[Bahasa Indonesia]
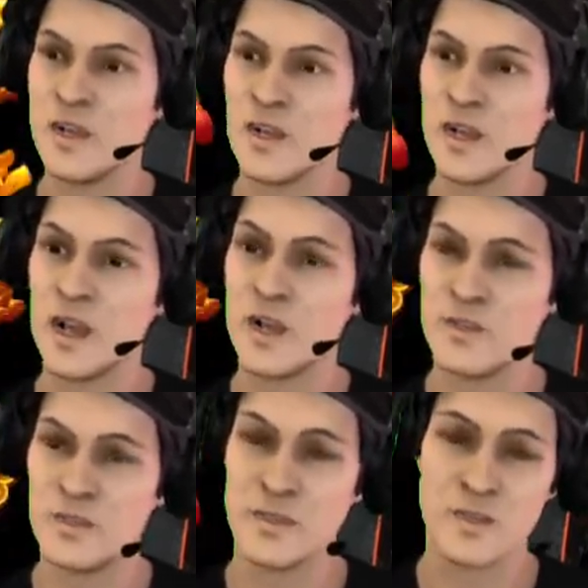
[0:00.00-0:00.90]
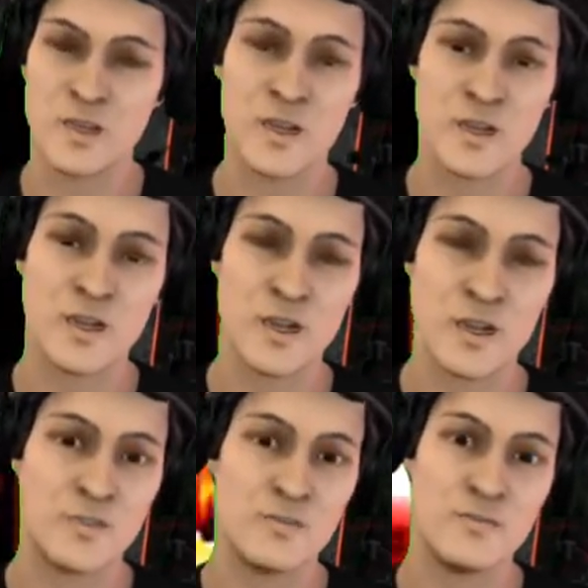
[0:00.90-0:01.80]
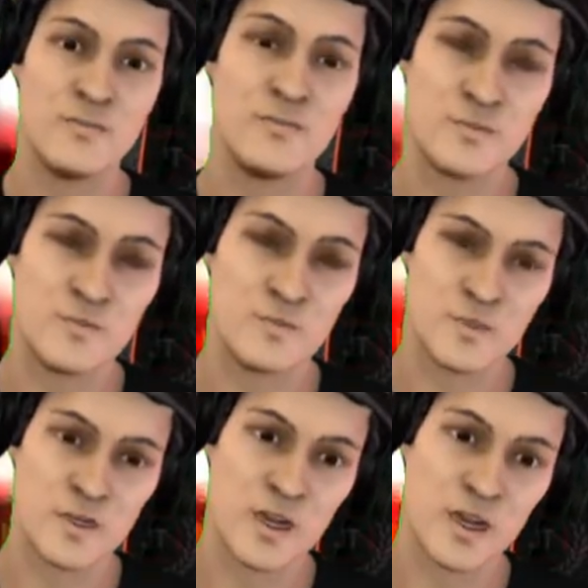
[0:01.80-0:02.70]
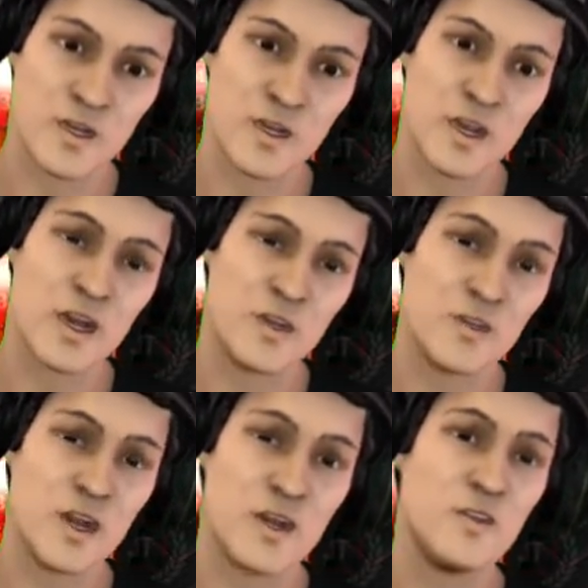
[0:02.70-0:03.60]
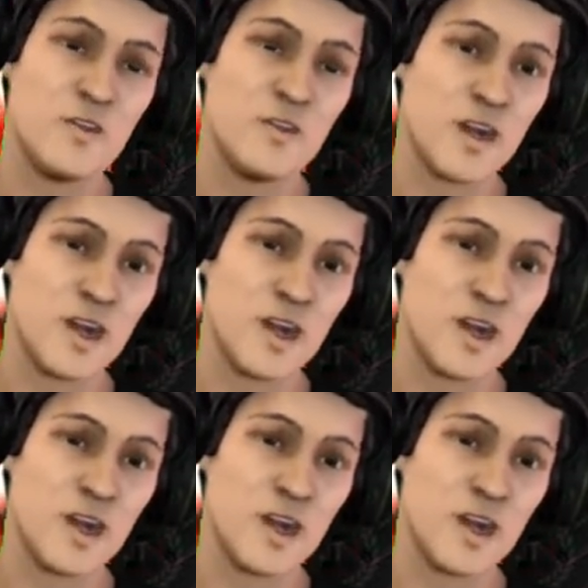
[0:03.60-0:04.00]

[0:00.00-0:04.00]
dapat scatter ini teman-teman. Ini tadi passwordnya ya black